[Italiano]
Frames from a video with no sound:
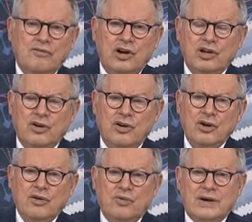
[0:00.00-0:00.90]

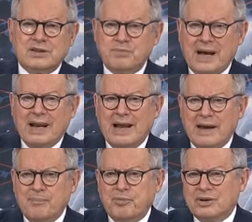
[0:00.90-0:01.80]
Voglio una
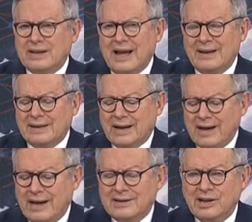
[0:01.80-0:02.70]
spalla importante
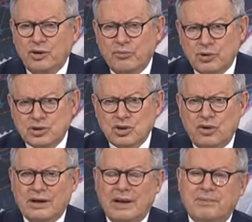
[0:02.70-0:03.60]
che è Attilio
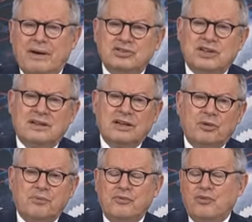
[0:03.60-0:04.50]
Bolsoni, l'abbiamo
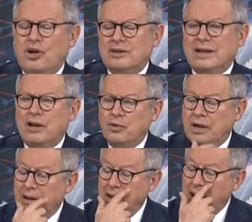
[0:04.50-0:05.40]
sentito più volte,
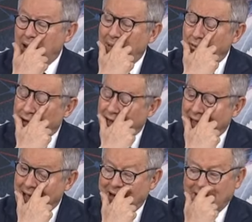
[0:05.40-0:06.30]
lui lavora
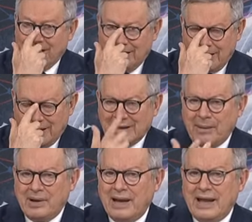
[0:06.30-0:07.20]
da anni eh,
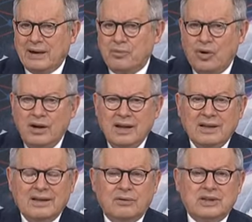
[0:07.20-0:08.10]
da Palermo,
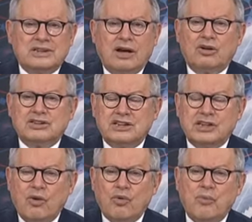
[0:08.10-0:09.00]
di queste cose
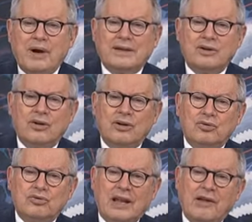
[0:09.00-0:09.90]
si è occupato in
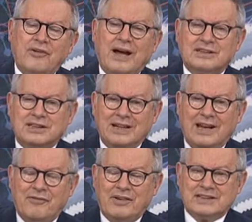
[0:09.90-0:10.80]
tutte le fasi,
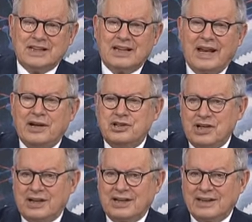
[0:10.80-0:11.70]
nella fase della
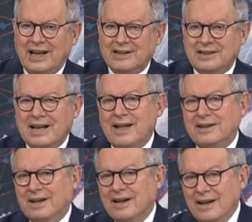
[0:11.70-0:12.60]
ricerca dei
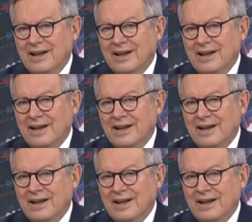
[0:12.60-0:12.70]
latitanti,